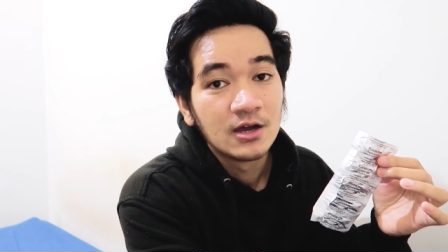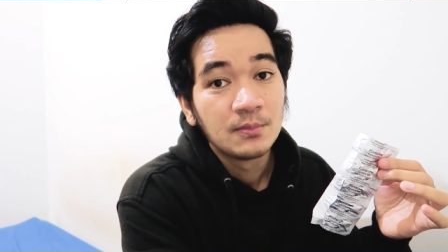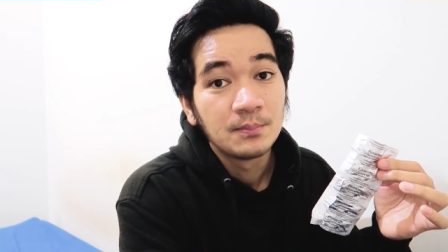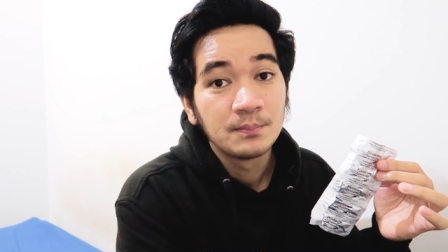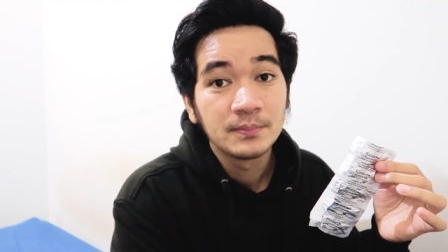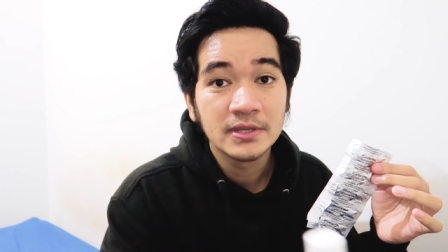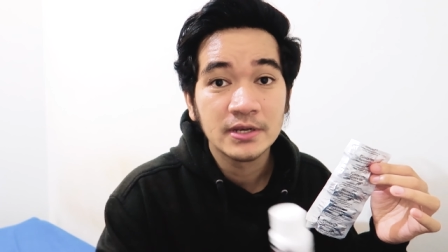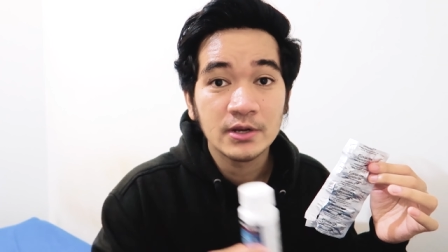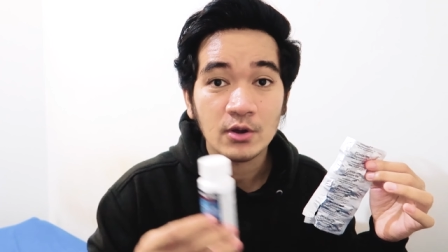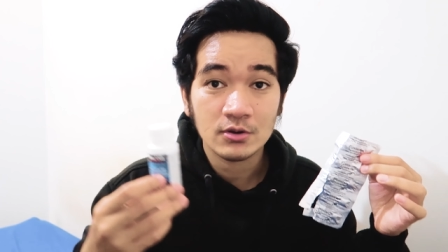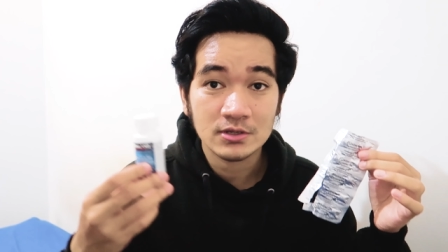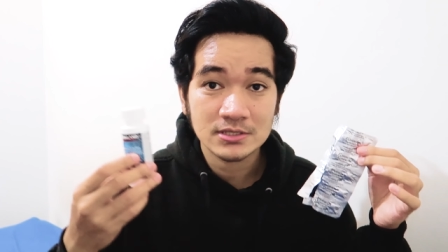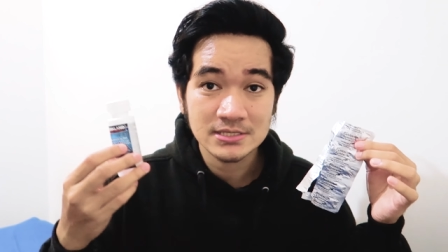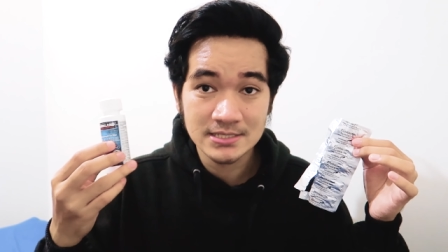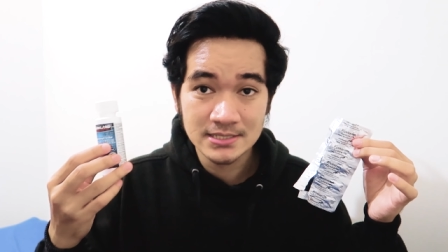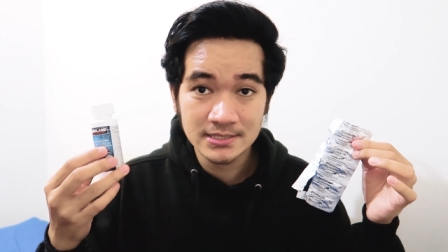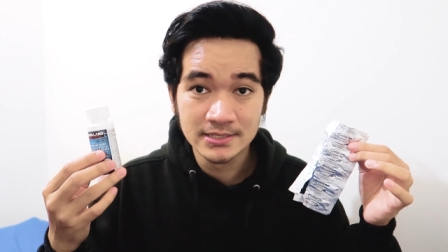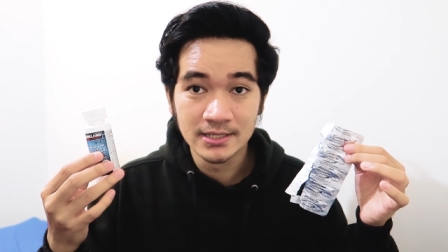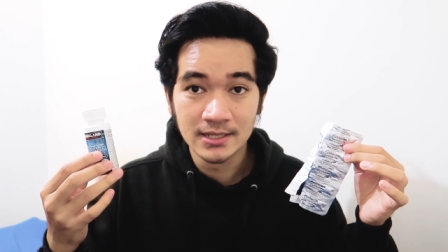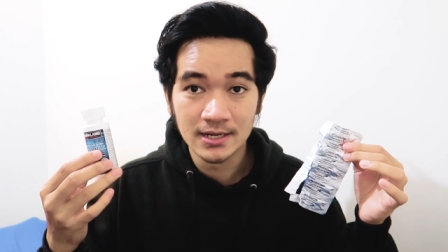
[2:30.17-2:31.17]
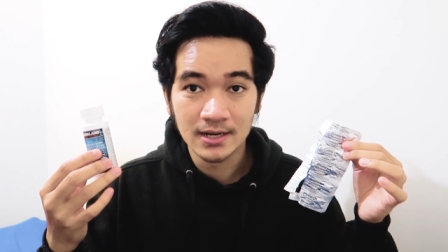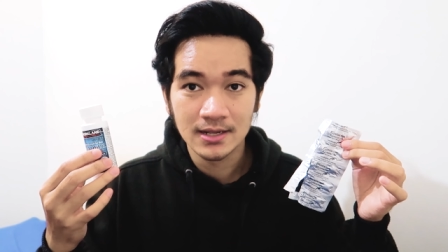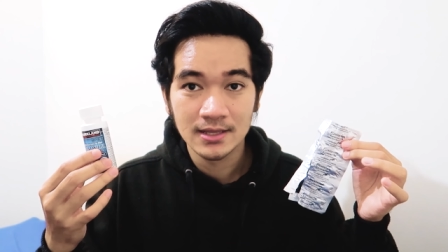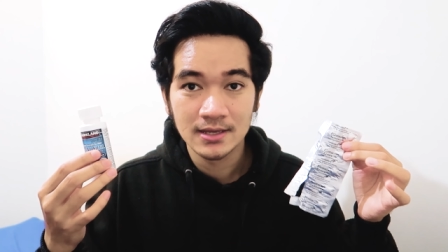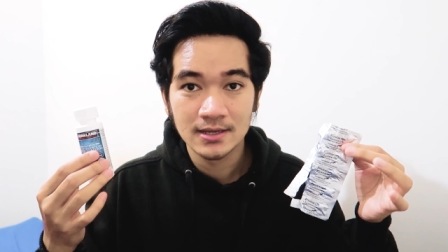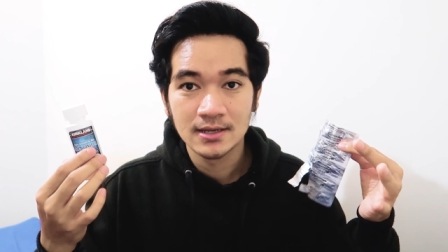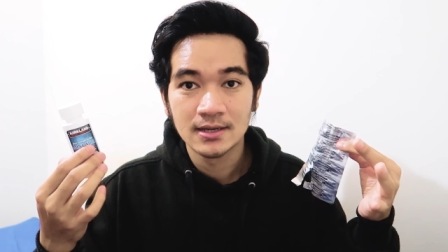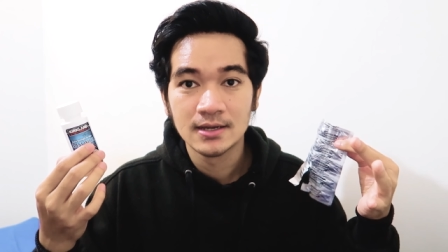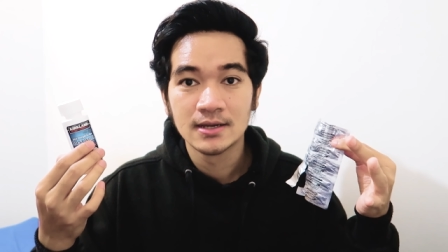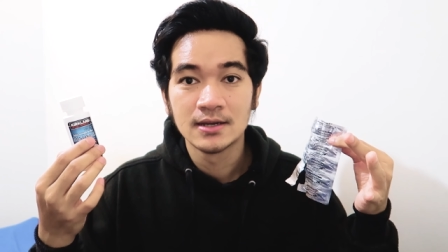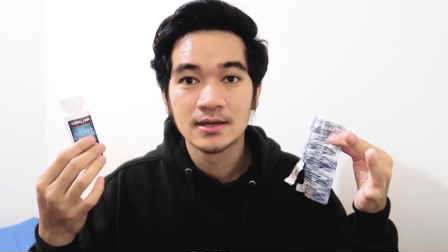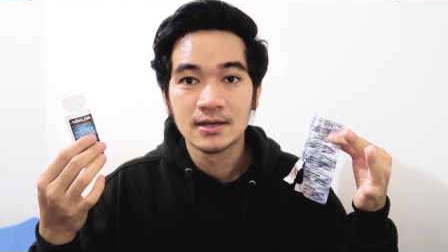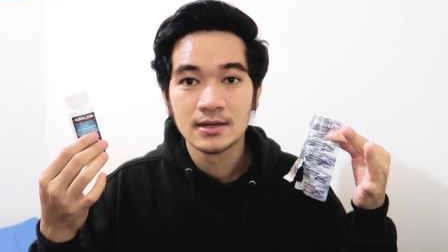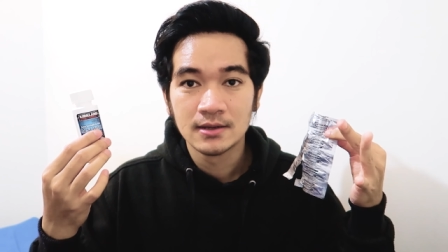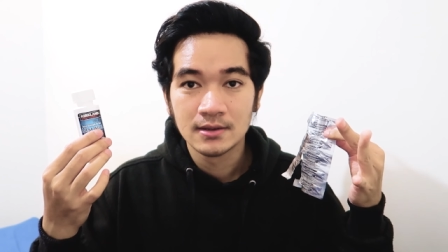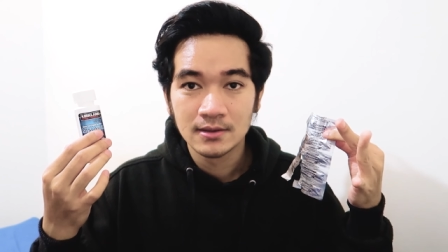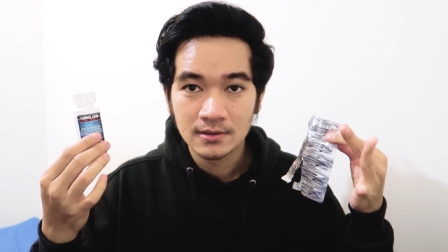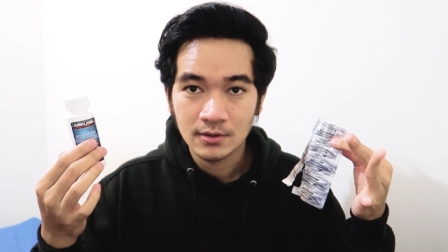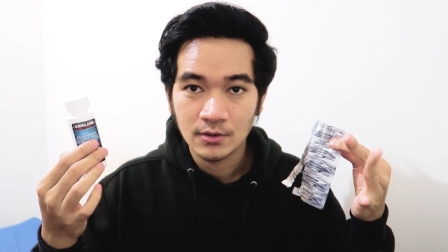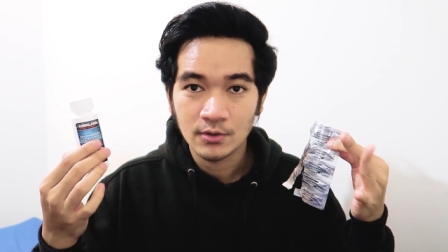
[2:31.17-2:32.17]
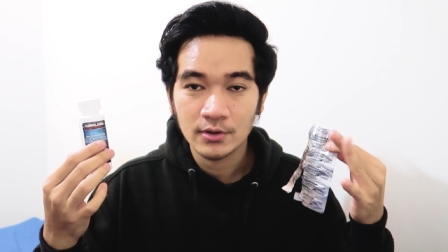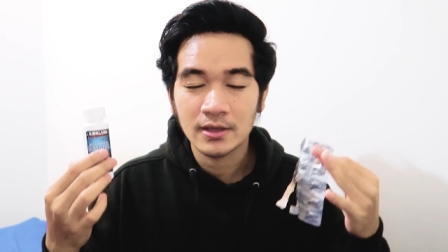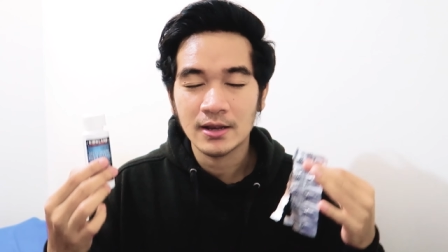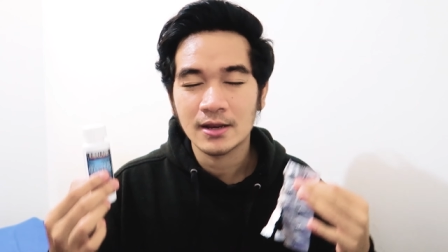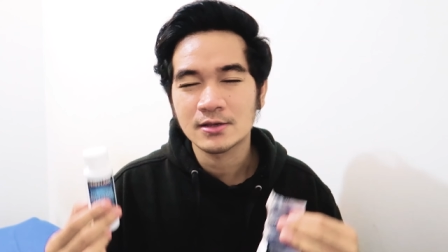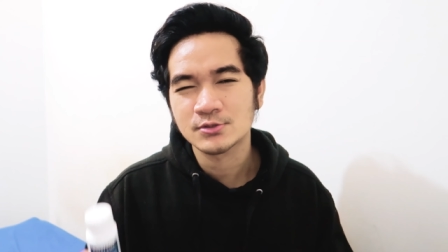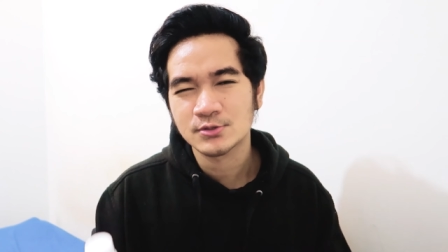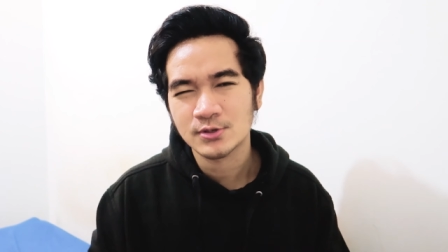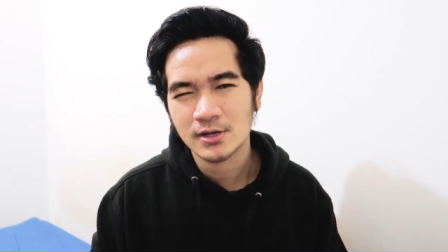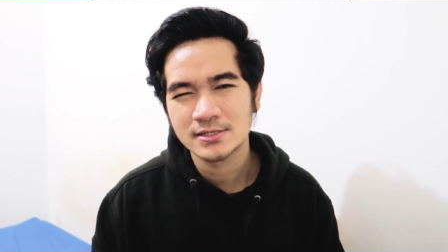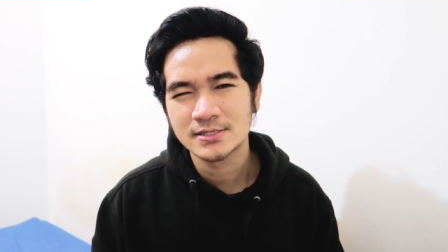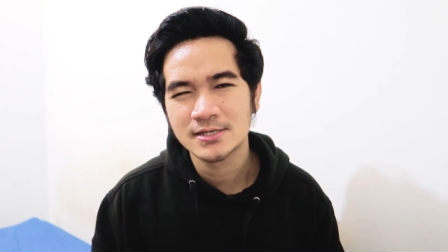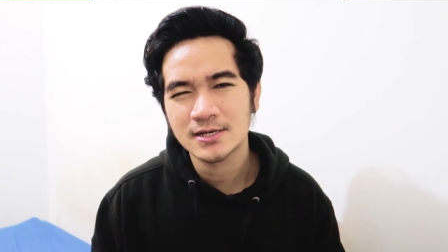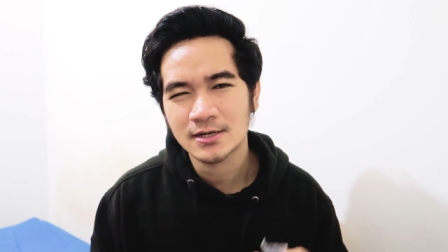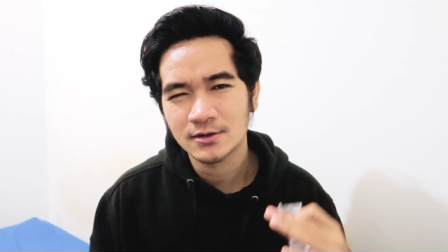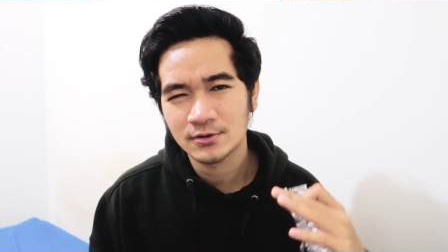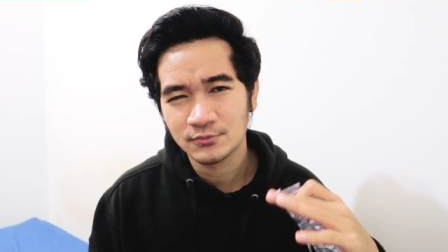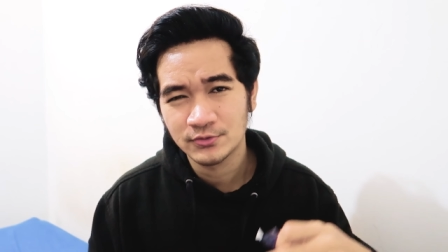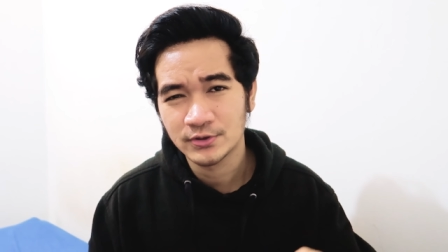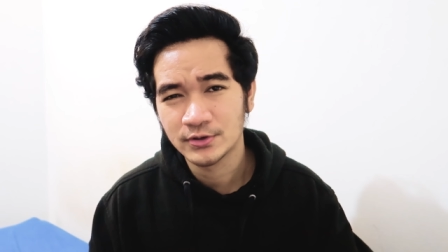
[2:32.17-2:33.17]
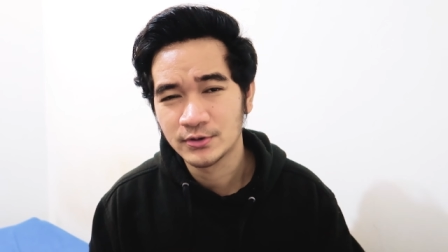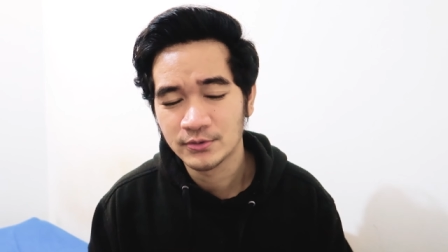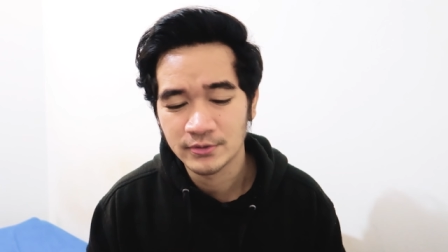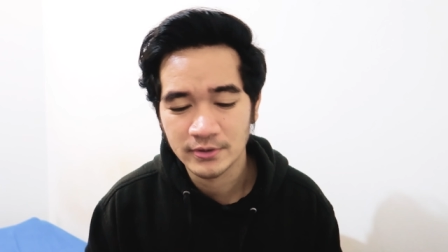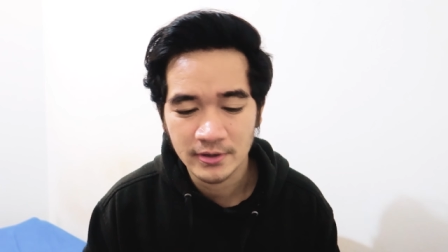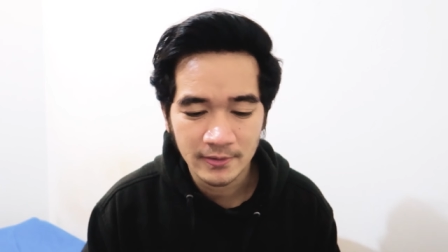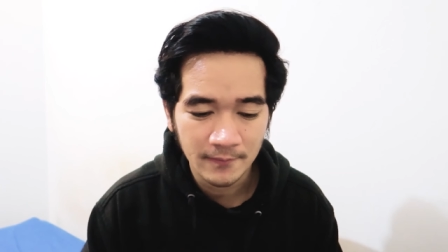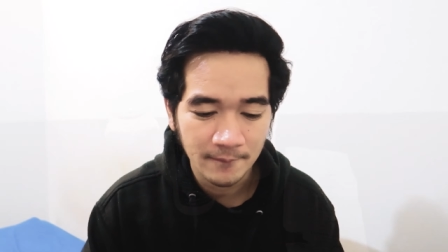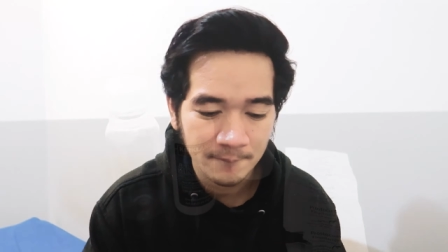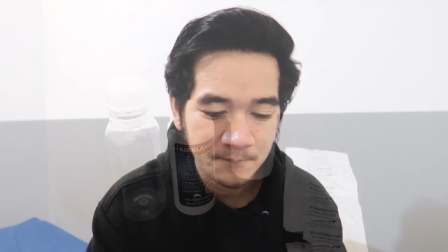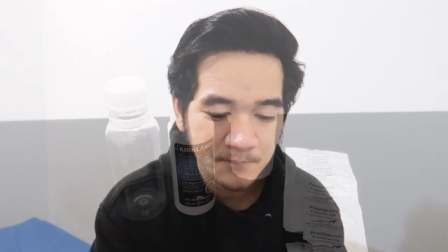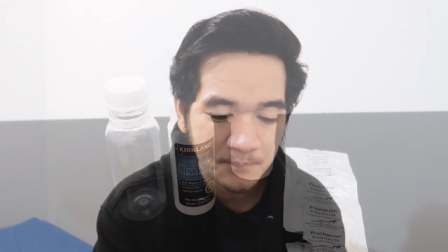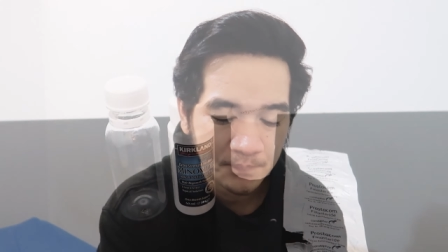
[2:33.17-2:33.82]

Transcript: minoxidil. Oke, langsung aja ke videonya.